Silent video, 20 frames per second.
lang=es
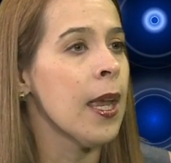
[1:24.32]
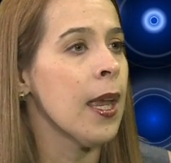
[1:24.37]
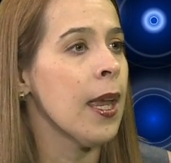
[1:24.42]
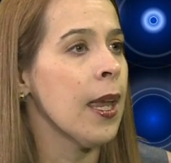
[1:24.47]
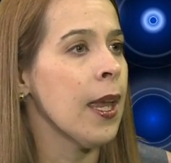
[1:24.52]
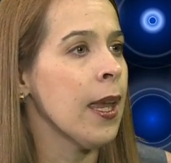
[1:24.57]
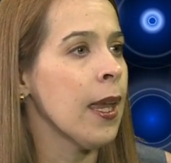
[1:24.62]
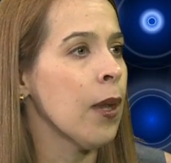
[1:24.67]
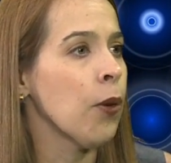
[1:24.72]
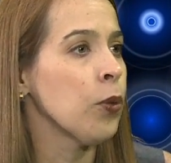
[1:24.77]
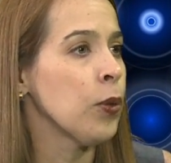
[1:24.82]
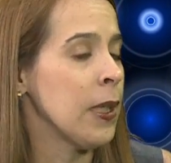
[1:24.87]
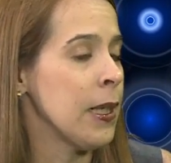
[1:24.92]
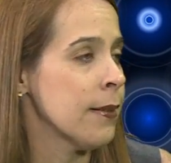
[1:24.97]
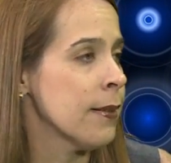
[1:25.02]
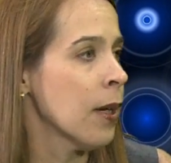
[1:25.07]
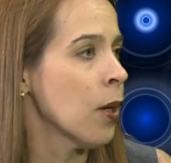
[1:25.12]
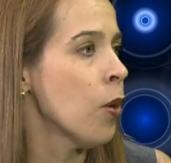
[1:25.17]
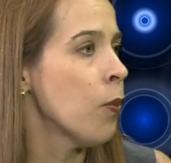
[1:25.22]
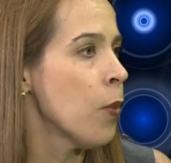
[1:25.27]
Eh,
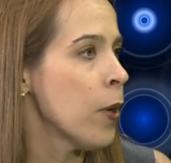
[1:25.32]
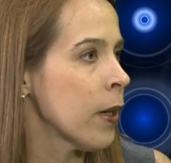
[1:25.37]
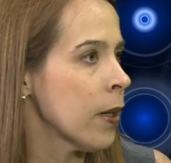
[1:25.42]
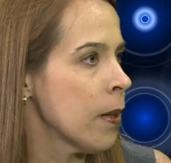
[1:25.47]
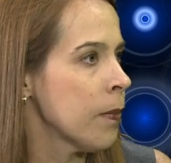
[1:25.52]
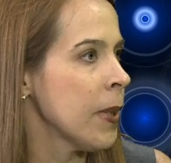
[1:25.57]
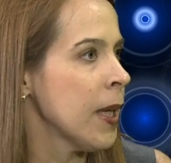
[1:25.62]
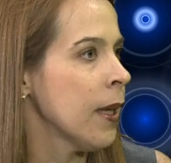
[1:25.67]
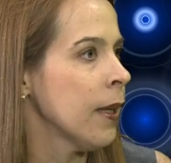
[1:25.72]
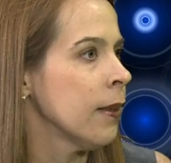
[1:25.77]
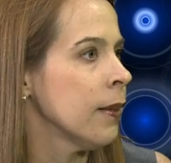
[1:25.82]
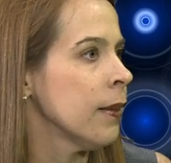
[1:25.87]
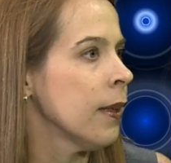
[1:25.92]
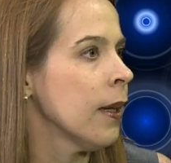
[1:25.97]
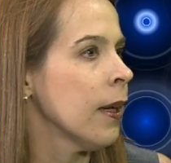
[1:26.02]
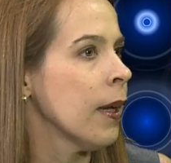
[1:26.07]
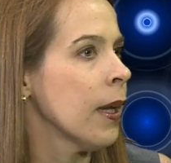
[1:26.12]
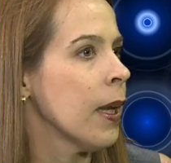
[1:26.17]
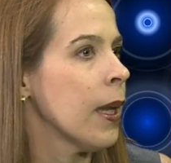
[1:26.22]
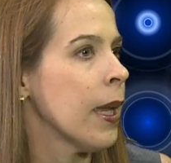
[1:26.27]
utiliza como
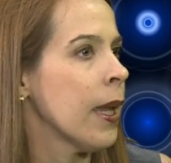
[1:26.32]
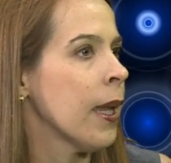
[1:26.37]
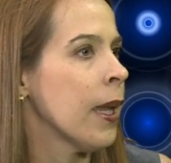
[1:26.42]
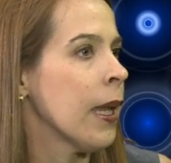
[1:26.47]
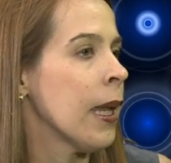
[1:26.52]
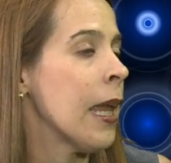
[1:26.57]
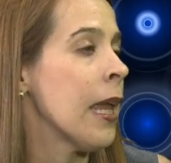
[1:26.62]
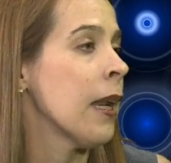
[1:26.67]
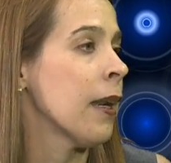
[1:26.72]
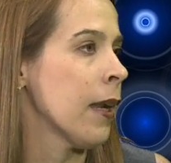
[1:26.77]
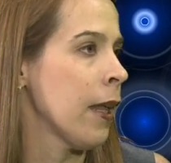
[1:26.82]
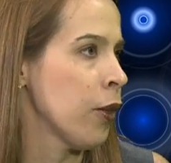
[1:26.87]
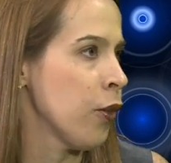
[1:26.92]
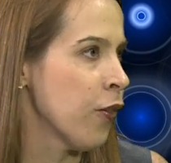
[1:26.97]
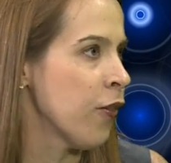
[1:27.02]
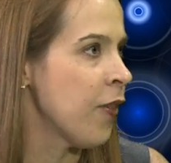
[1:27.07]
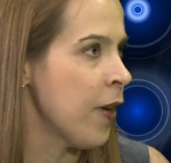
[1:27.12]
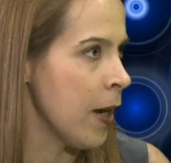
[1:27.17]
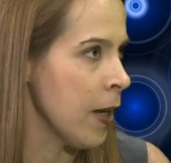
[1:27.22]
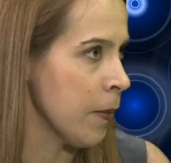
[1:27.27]
herramienta eh, el
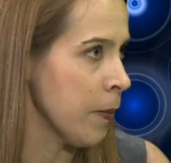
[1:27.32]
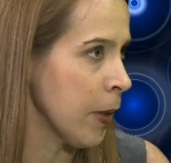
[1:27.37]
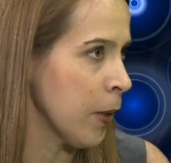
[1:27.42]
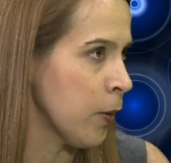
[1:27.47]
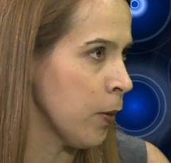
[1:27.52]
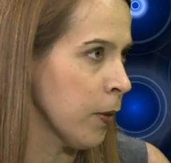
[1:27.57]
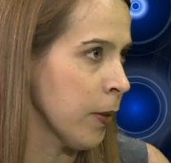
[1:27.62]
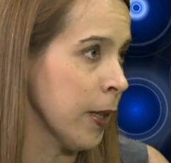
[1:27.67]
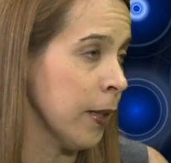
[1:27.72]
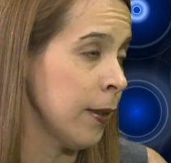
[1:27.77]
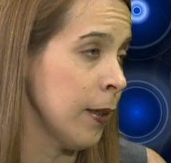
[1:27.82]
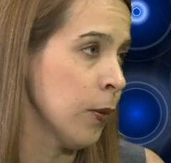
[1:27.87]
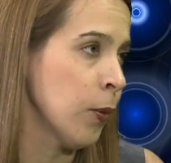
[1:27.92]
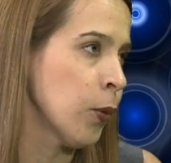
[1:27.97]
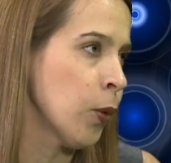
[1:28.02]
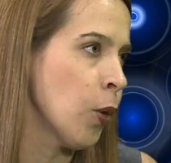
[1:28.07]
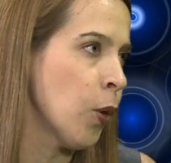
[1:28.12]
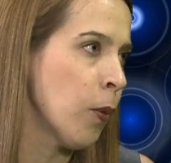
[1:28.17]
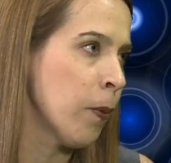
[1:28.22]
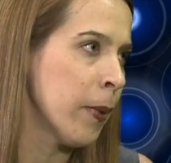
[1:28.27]
radiofármaco, que tiene un
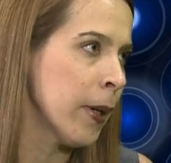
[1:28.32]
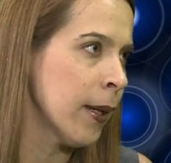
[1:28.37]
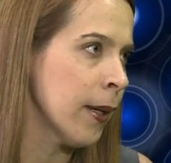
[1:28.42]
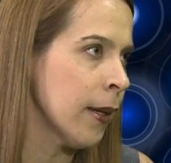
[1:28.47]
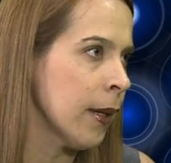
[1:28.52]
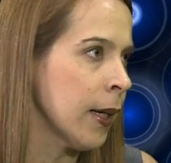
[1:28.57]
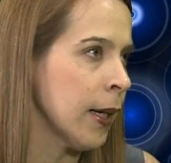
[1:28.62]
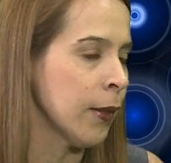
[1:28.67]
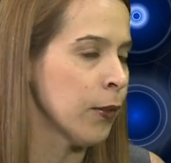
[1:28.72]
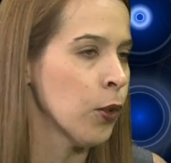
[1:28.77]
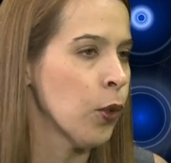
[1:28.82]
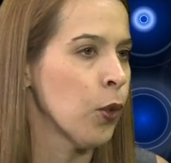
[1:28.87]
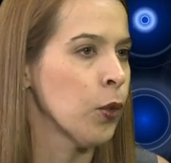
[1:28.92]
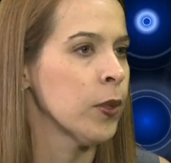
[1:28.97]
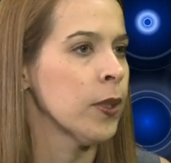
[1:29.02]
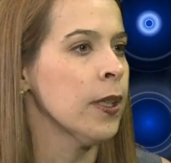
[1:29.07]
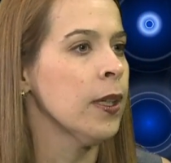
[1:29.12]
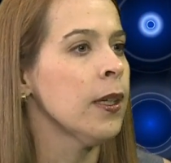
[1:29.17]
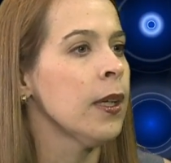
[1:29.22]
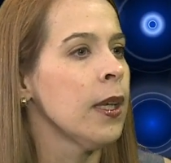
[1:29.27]
nombre
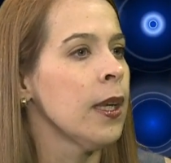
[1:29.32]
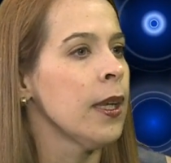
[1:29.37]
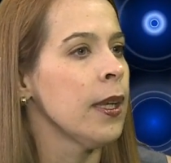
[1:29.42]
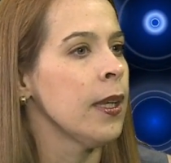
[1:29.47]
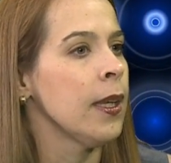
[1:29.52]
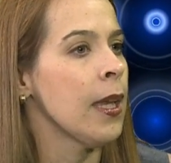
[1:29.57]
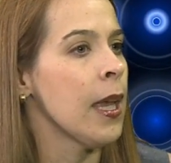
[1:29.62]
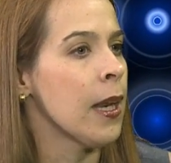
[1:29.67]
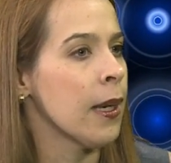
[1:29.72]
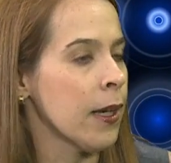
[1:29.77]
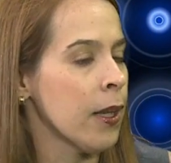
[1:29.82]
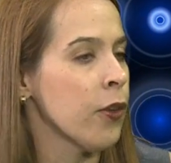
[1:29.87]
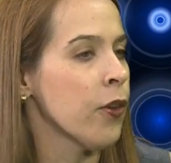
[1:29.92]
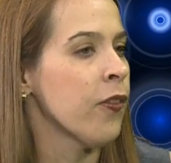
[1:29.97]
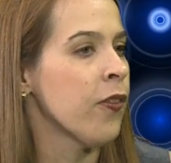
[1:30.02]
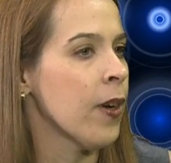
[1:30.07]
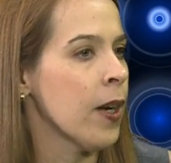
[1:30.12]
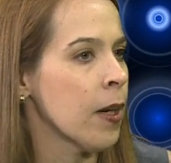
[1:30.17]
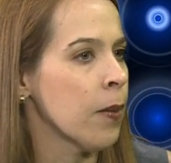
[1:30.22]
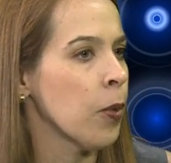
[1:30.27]
grandote, y el
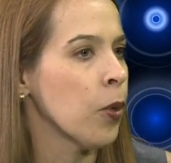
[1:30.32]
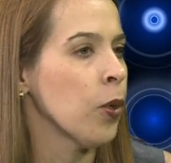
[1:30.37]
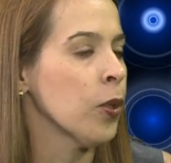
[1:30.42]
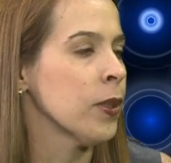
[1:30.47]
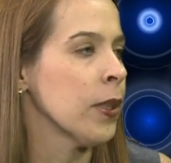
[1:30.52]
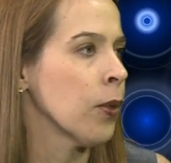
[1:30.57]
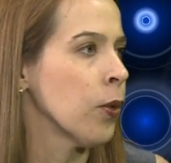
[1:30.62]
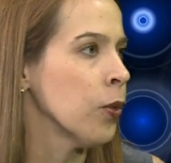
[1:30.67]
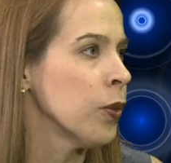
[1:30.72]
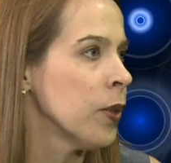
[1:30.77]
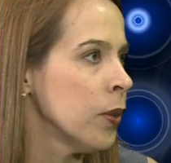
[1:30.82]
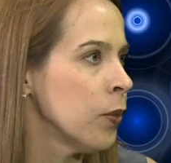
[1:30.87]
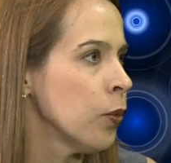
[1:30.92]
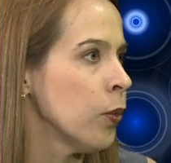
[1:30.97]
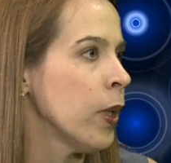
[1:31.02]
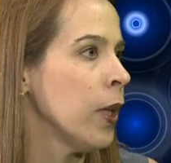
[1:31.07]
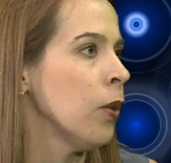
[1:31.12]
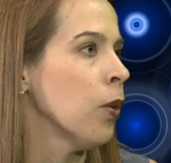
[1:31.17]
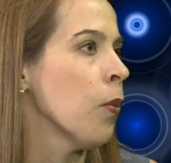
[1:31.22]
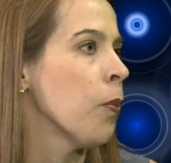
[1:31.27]
radiofármaco está
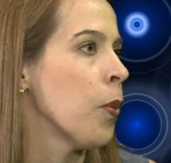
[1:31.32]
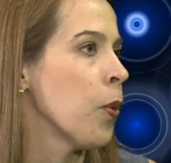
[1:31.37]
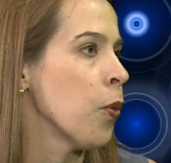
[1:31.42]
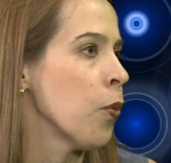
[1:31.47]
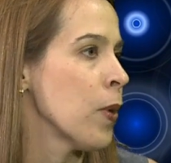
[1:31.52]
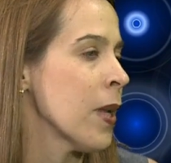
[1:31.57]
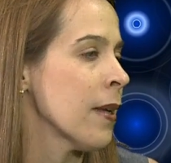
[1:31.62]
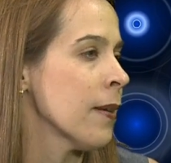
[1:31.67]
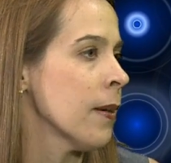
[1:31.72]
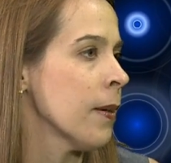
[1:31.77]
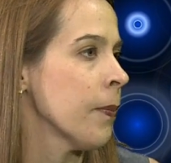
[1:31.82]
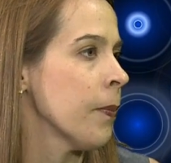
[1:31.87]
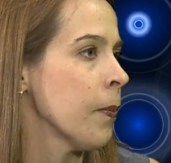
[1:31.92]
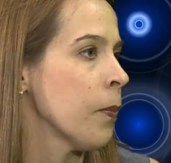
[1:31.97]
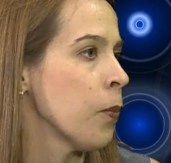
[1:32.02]
constituido por una,